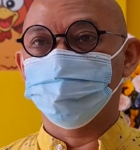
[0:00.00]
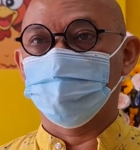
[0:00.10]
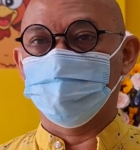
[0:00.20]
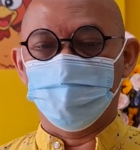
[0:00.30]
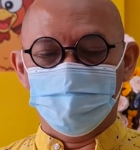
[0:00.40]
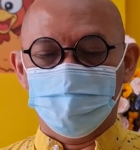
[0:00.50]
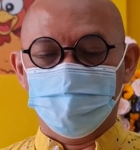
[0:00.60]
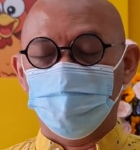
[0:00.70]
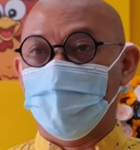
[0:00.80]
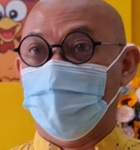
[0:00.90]
là có
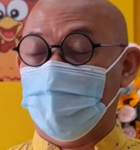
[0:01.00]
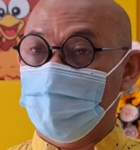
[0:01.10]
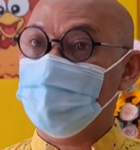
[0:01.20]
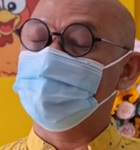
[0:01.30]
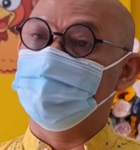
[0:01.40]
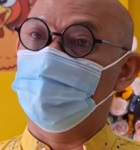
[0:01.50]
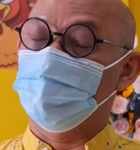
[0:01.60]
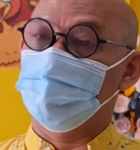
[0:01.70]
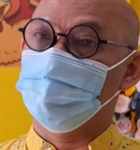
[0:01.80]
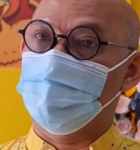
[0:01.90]
là lẩu gà lá é nè,
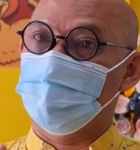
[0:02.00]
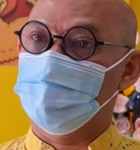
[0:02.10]
rồi lẩu gà